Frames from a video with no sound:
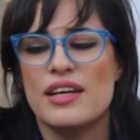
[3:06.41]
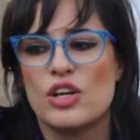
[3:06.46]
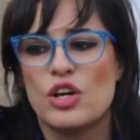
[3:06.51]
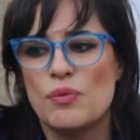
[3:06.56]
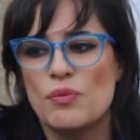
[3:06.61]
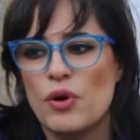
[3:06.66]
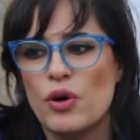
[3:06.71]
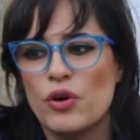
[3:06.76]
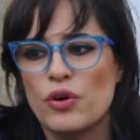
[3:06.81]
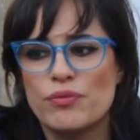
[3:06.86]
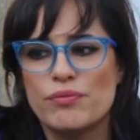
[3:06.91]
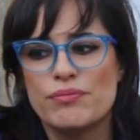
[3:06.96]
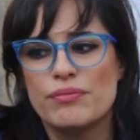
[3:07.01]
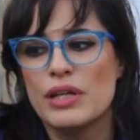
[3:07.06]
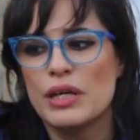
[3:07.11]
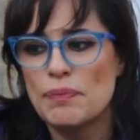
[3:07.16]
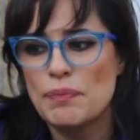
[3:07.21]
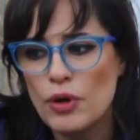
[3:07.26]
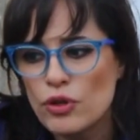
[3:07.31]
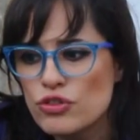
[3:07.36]
como
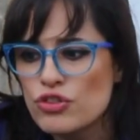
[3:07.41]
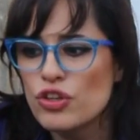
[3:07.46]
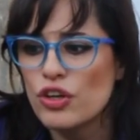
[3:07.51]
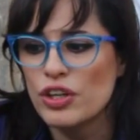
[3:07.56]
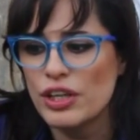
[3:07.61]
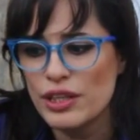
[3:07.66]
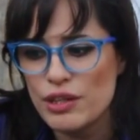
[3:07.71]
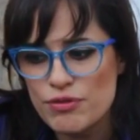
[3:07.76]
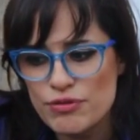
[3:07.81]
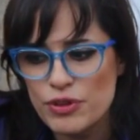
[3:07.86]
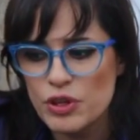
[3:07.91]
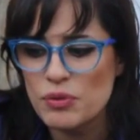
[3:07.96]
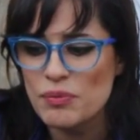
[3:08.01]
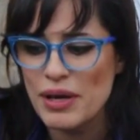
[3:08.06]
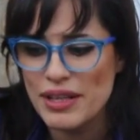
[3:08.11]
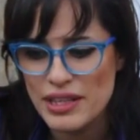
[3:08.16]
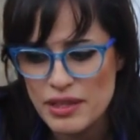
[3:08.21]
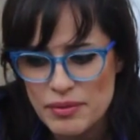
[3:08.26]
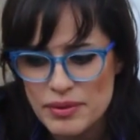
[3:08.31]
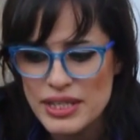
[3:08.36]
explosiones de
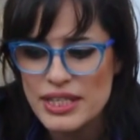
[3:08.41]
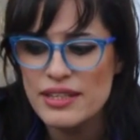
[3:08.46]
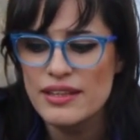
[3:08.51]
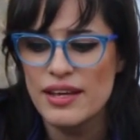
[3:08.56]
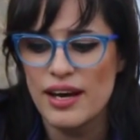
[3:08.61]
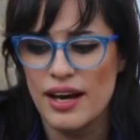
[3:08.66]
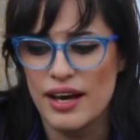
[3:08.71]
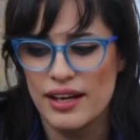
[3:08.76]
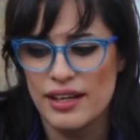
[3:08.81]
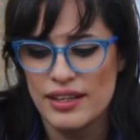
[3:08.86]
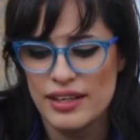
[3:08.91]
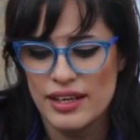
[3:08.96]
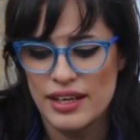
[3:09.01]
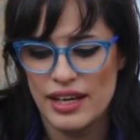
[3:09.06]
formas de vida